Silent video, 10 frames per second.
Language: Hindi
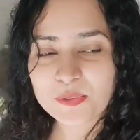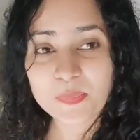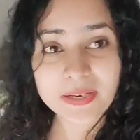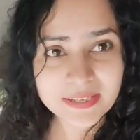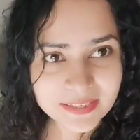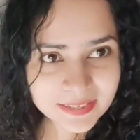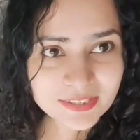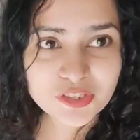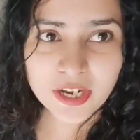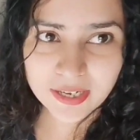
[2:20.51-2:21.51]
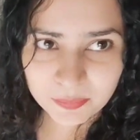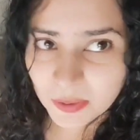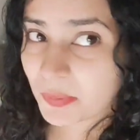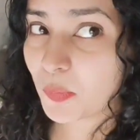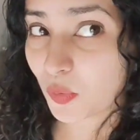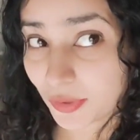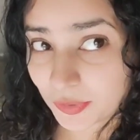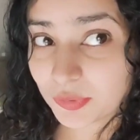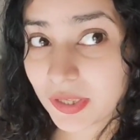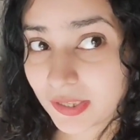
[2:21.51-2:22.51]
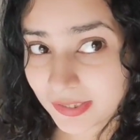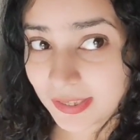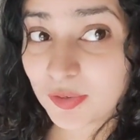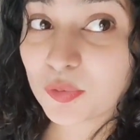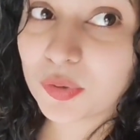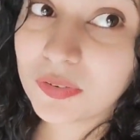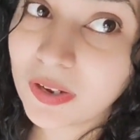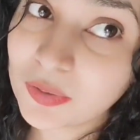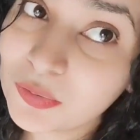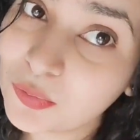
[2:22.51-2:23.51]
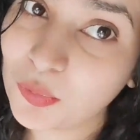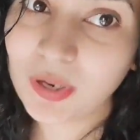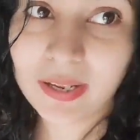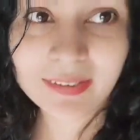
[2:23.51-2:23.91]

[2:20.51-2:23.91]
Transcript: तो रही है चैनल में मैं बोल रही हूँ धीरे धीरे क्योंकि वायु सो रहा